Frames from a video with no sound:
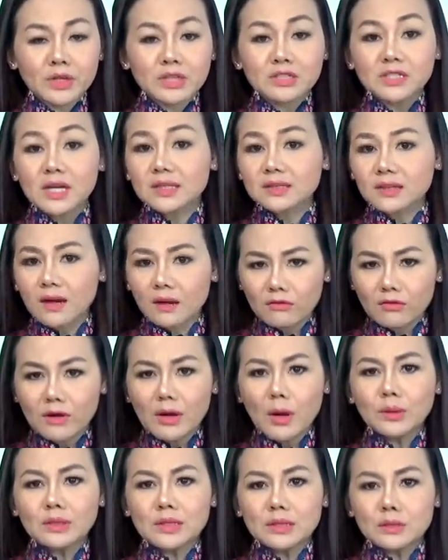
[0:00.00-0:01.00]
tra tấn và
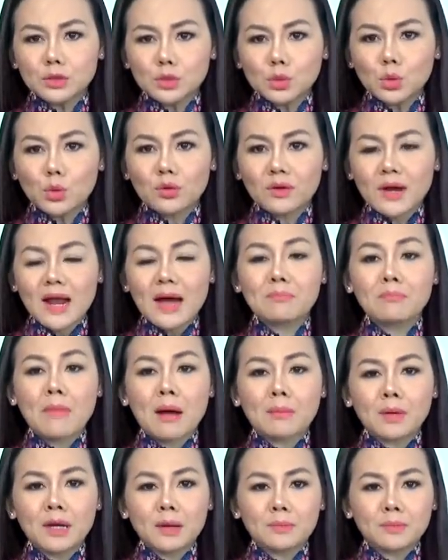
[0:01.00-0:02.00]
đòi tiền chuộc là
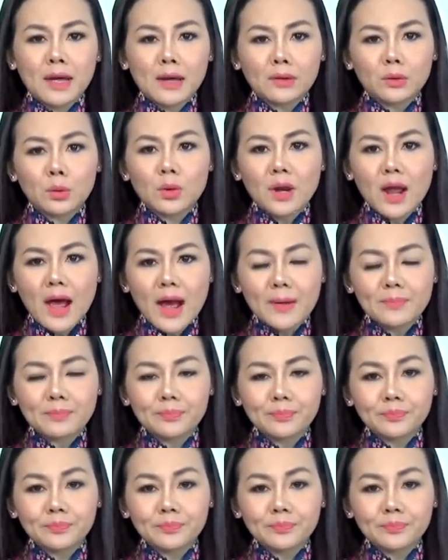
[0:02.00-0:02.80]
35.000 đô la.